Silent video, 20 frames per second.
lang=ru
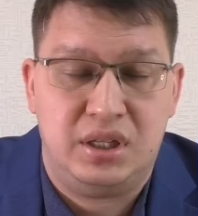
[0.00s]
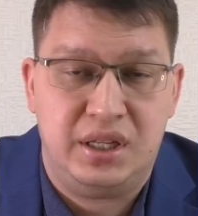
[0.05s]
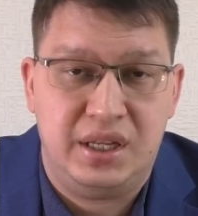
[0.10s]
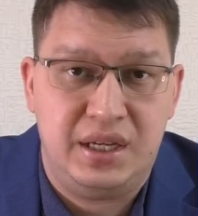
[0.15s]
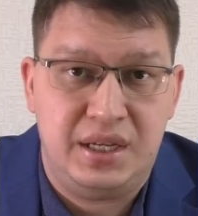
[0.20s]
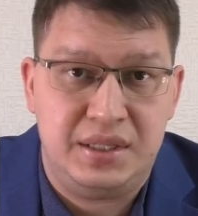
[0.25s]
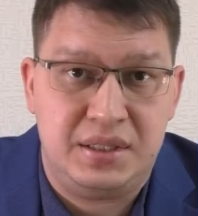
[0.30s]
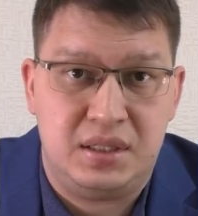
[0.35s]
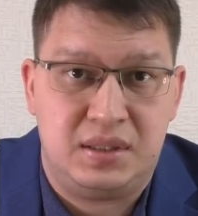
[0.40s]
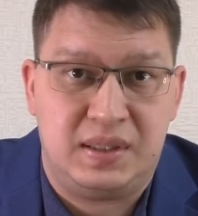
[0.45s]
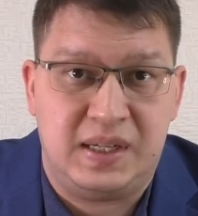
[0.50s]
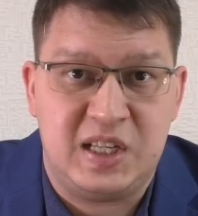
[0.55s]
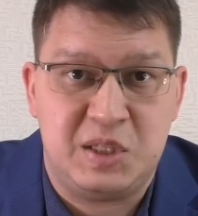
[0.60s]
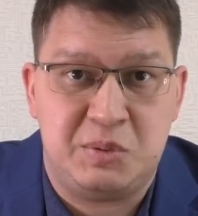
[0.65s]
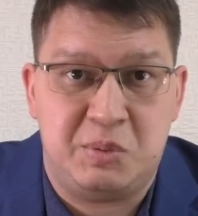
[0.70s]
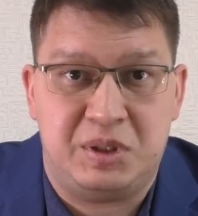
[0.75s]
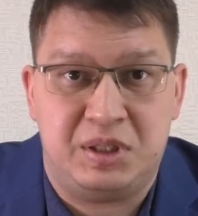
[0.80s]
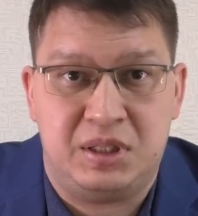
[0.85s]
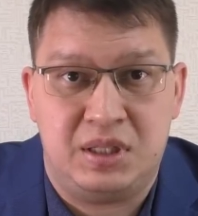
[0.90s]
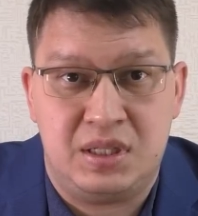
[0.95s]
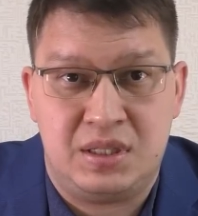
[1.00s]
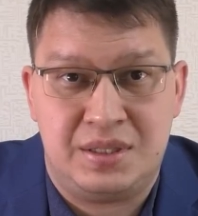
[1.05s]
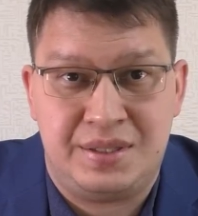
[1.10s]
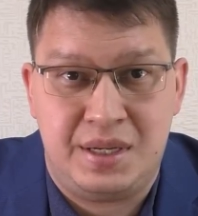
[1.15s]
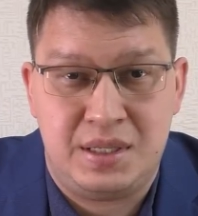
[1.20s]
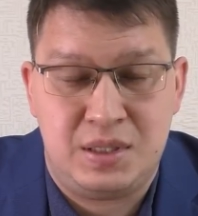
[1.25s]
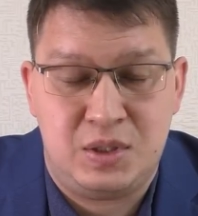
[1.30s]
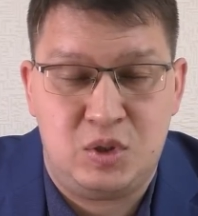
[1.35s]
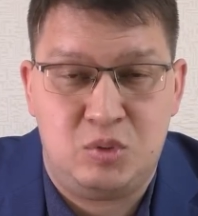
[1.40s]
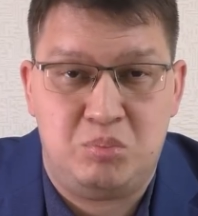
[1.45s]
на эти транспортные
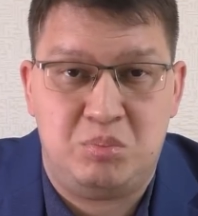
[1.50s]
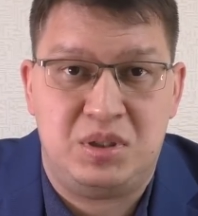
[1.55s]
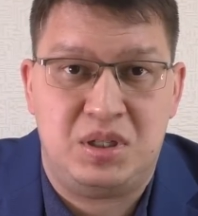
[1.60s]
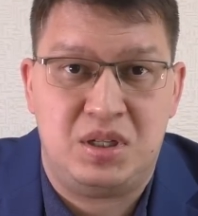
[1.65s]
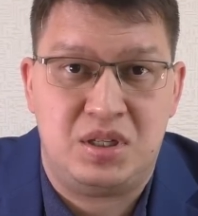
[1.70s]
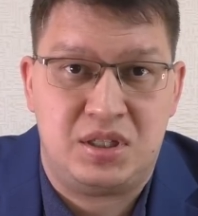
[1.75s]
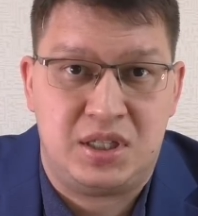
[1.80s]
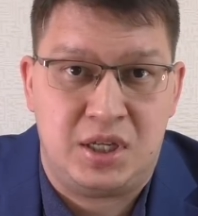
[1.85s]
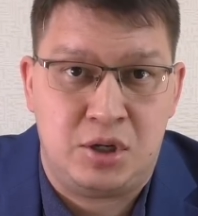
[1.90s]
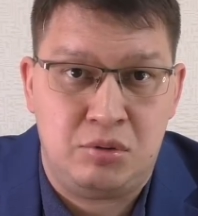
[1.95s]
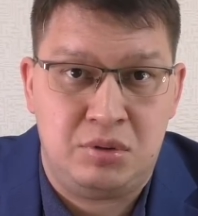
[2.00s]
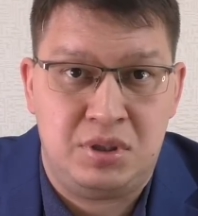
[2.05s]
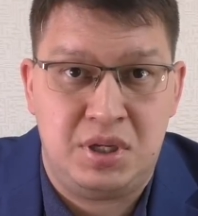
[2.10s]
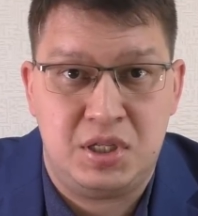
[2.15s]
средства перестают